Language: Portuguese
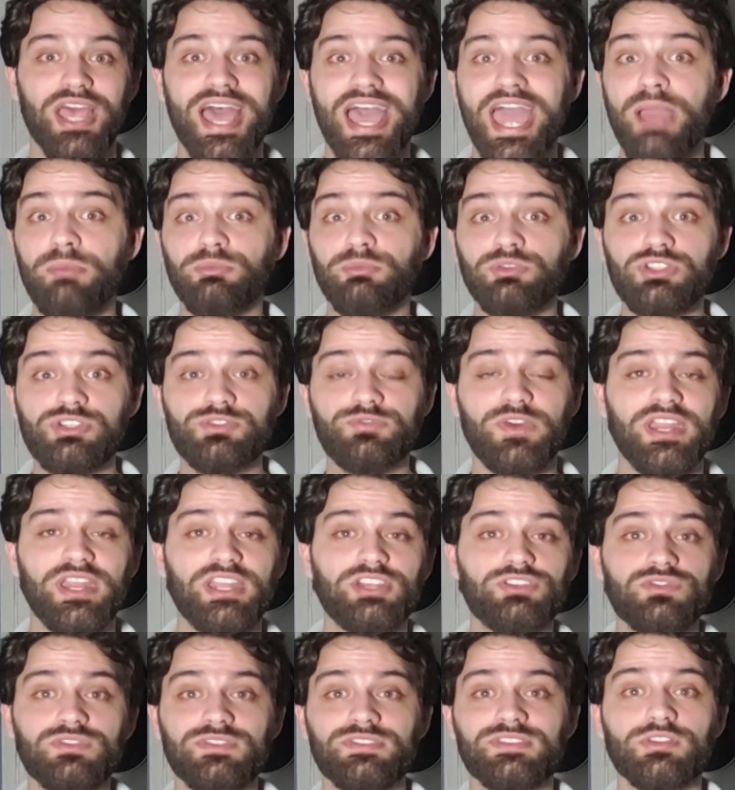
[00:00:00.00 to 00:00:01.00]
é muito diferente
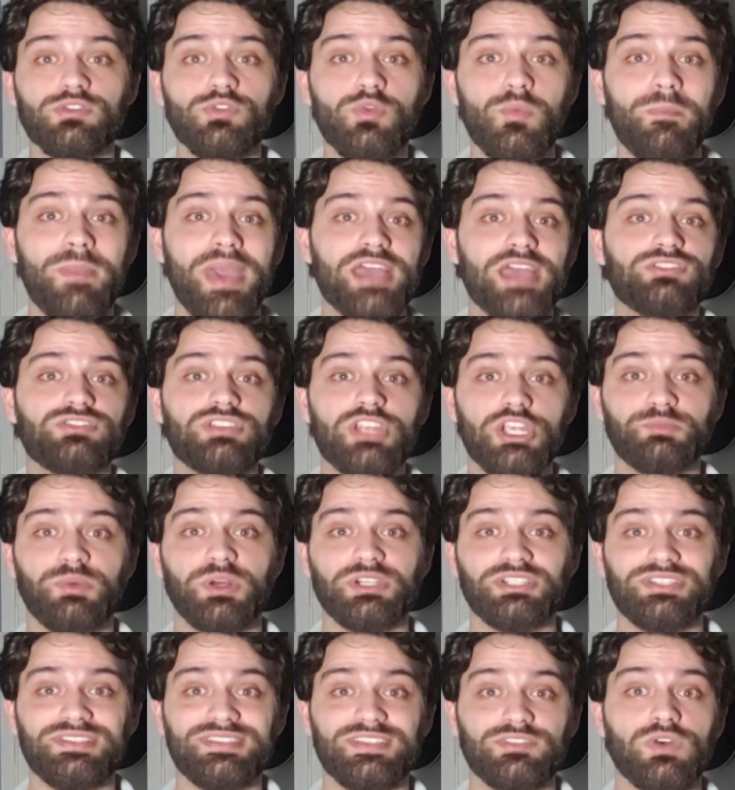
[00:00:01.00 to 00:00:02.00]
do ciclo médio de
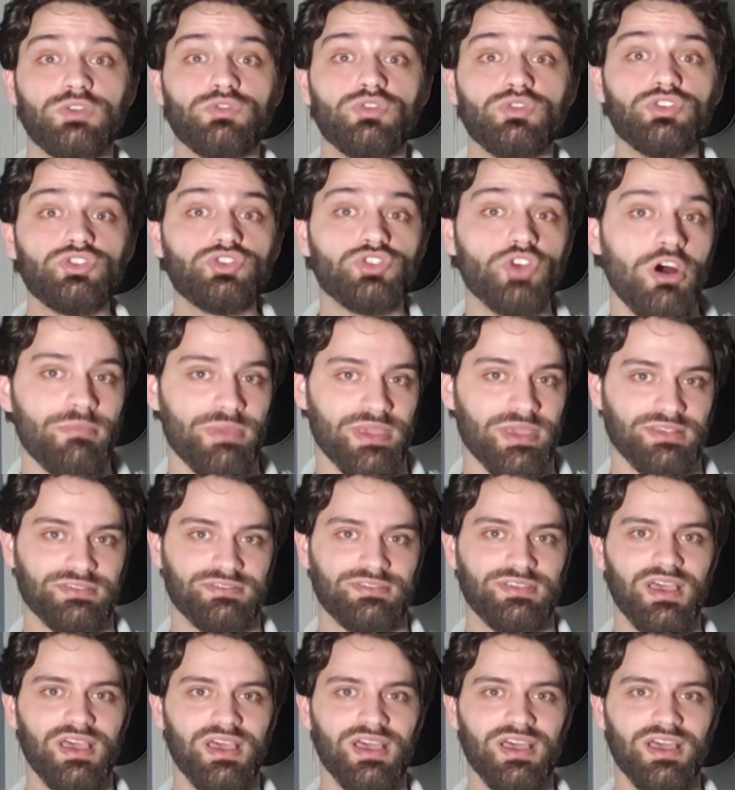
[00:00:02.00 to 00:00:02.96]
resposta sexual dos homens,